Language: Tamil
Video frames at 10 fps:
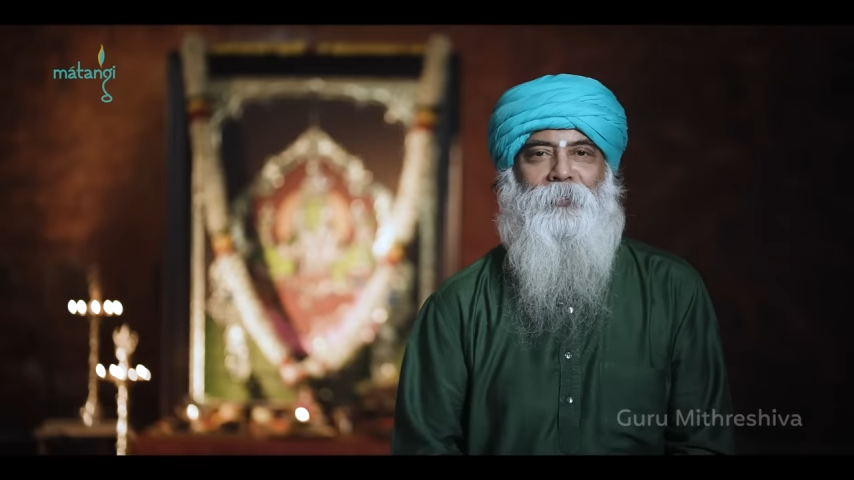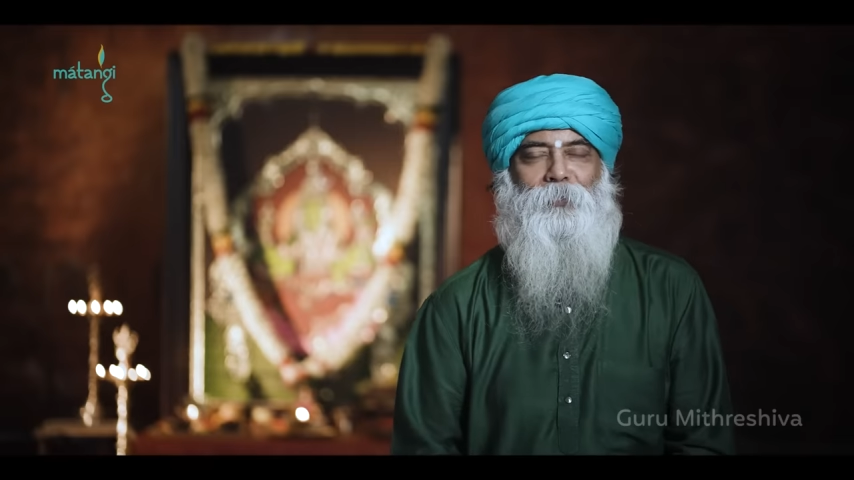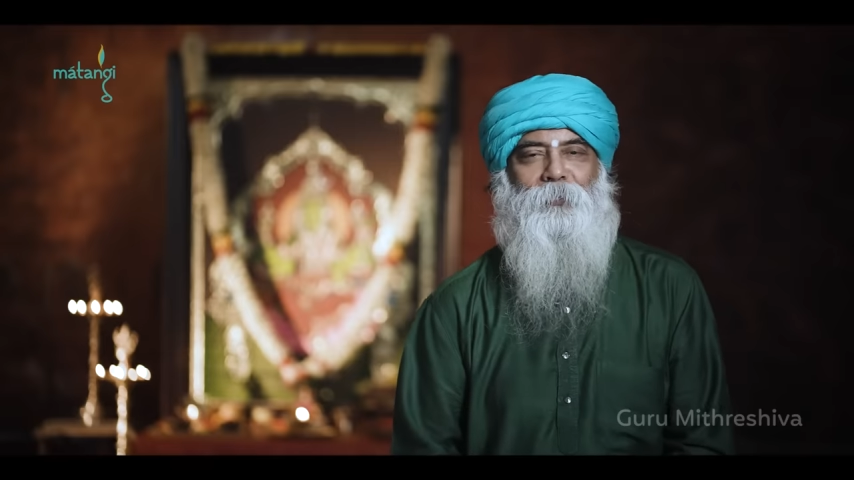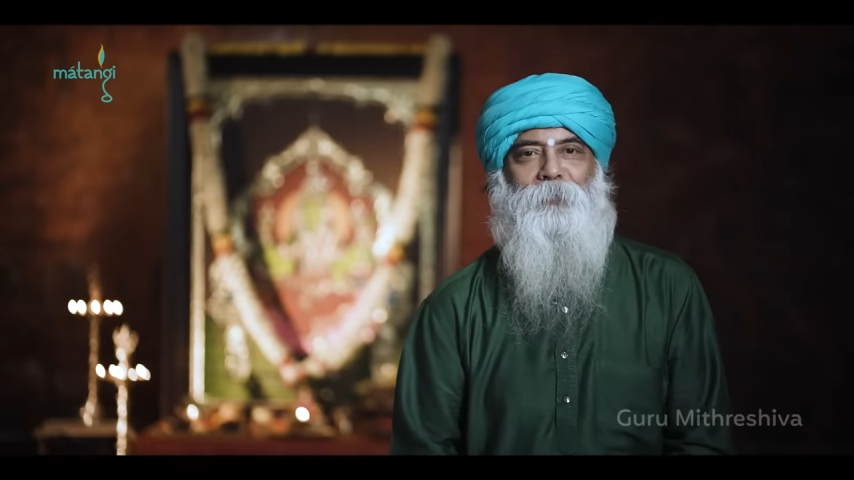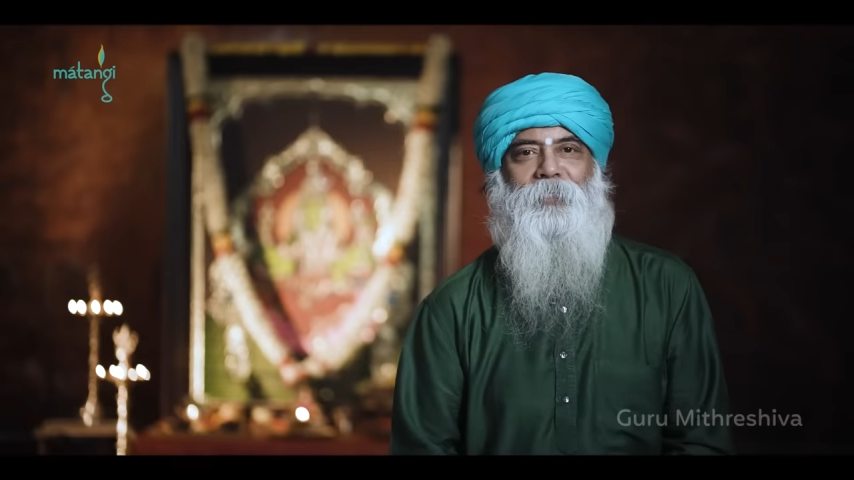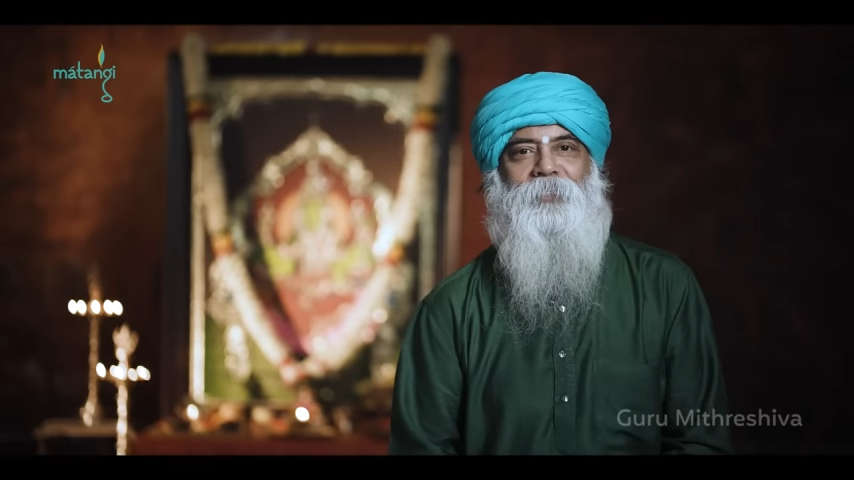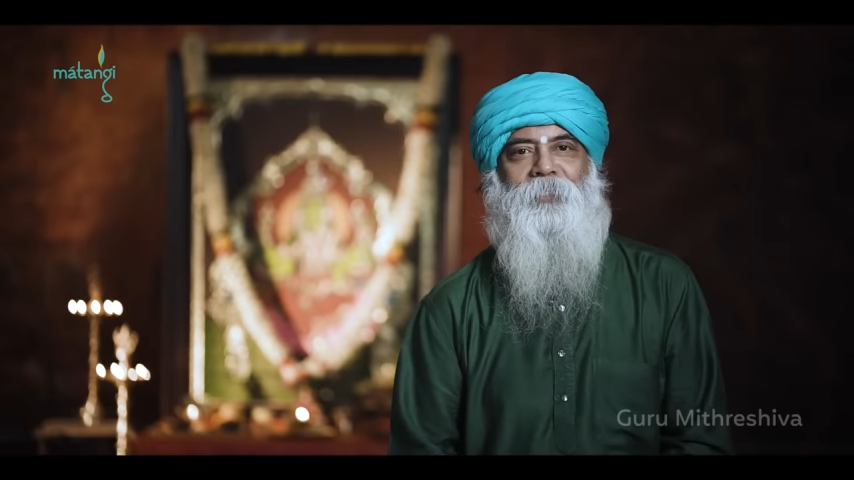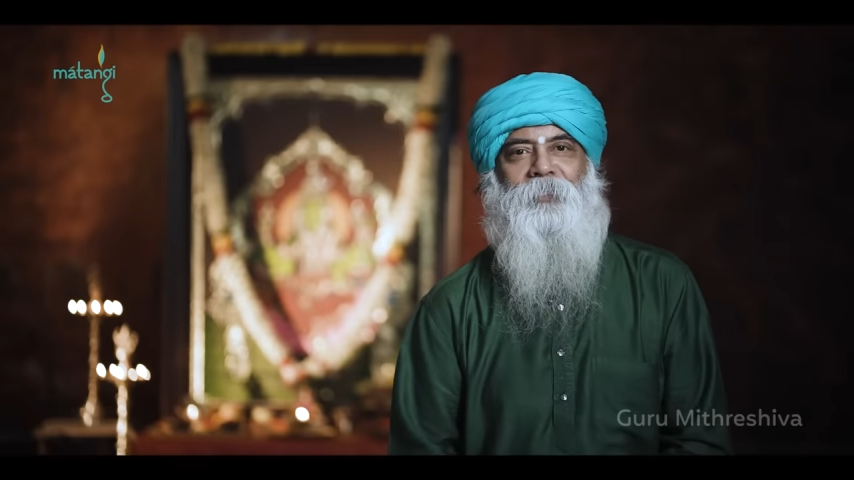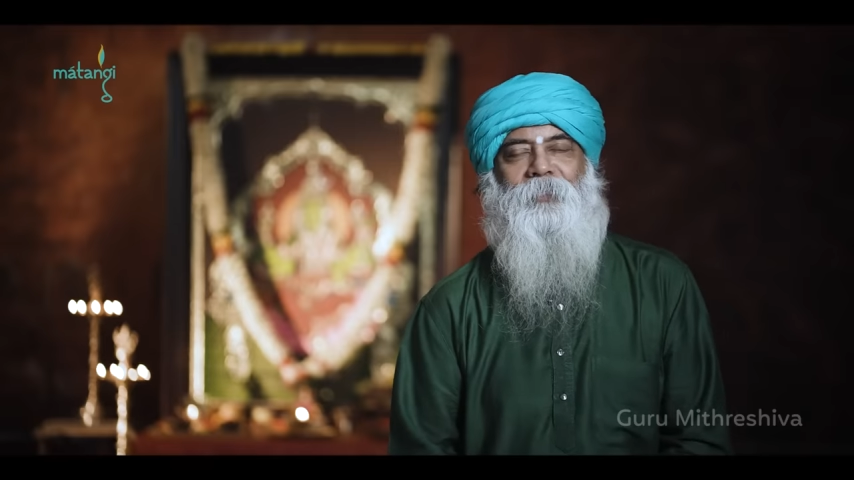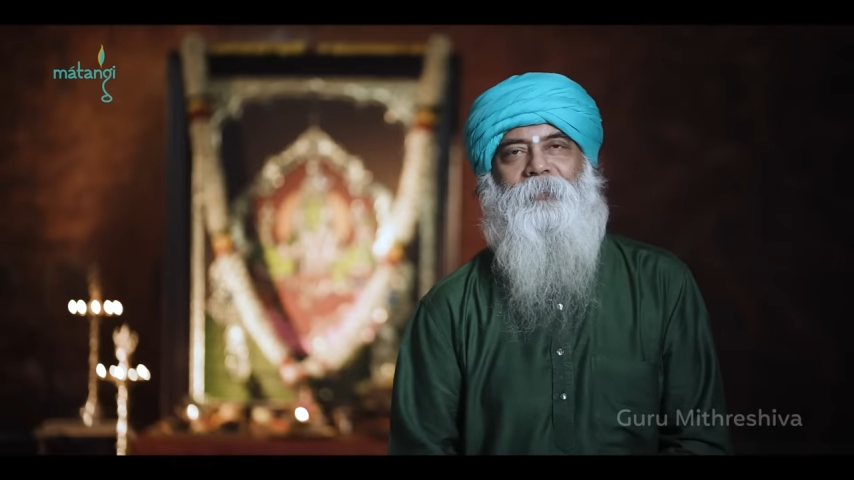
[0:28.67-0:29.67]
இதை பற்றி
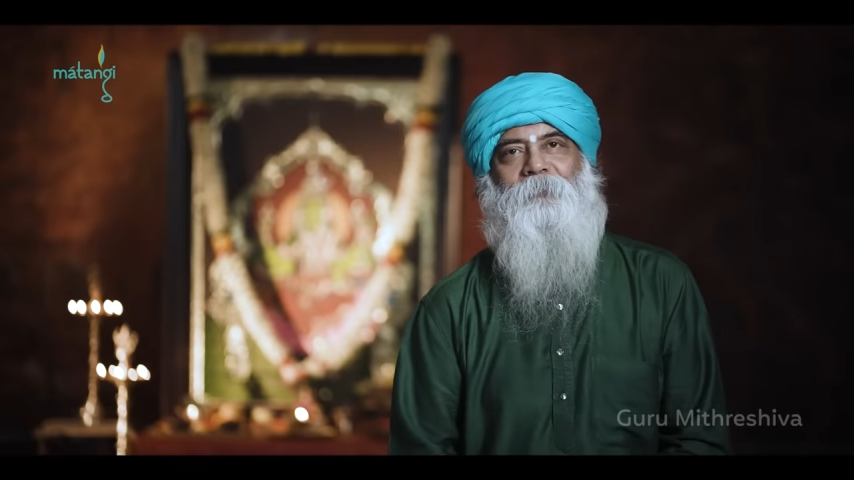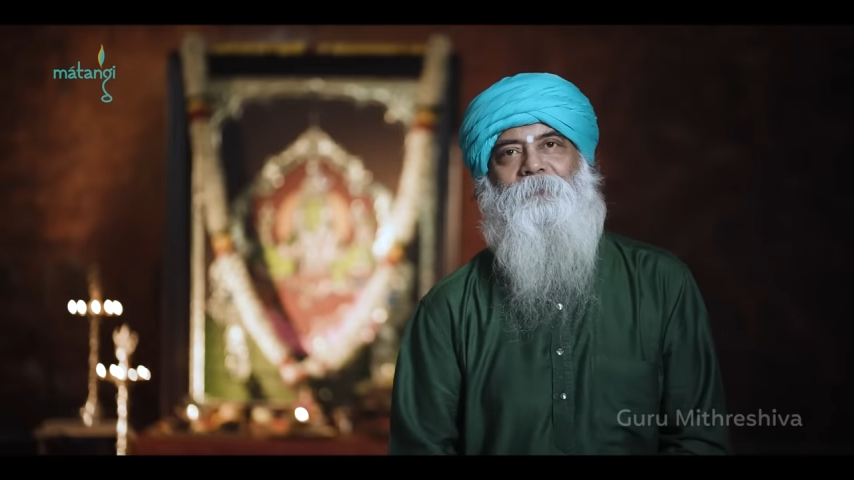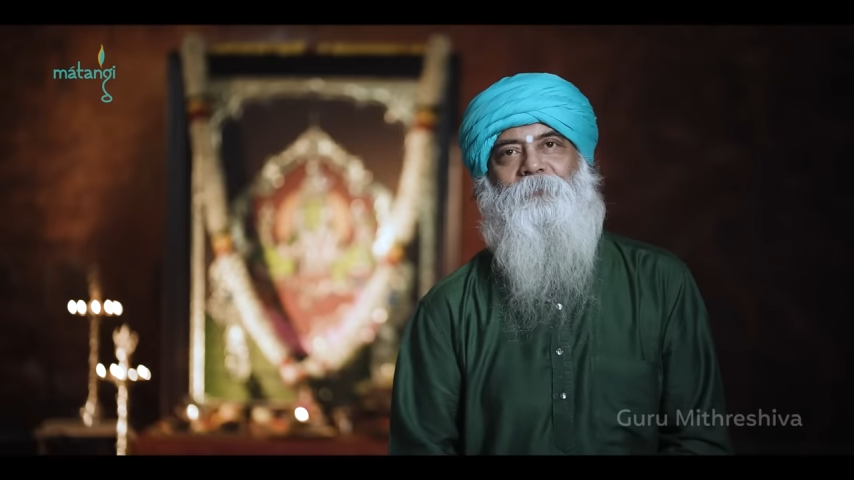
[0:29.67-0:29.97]
பேசியிருக்கேன்